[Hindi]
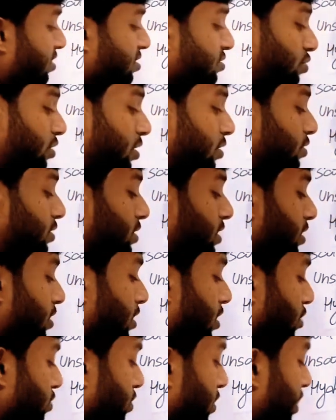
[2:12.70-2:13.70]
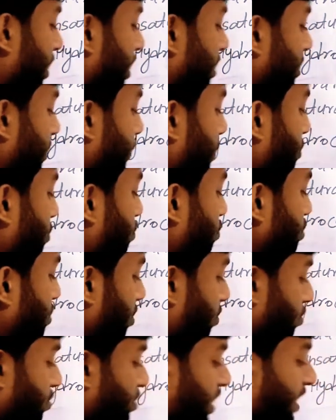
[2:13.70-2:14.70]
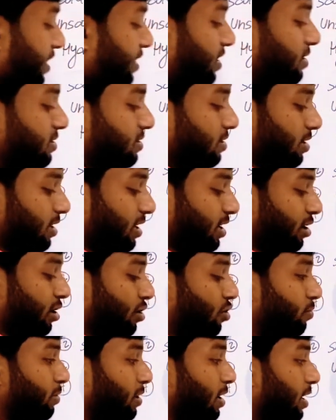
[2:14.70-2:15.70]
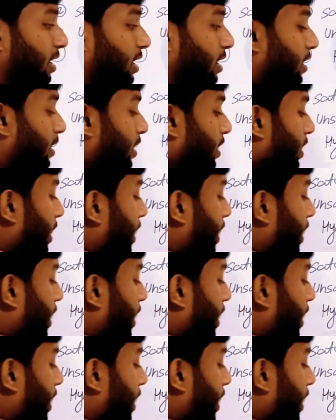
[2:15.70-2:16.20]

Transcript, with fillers: से जुड़े होते हैं तो इनके अंदर भी तो कुछ ना कुछ कैटिनेशन देखने को मिल रहा है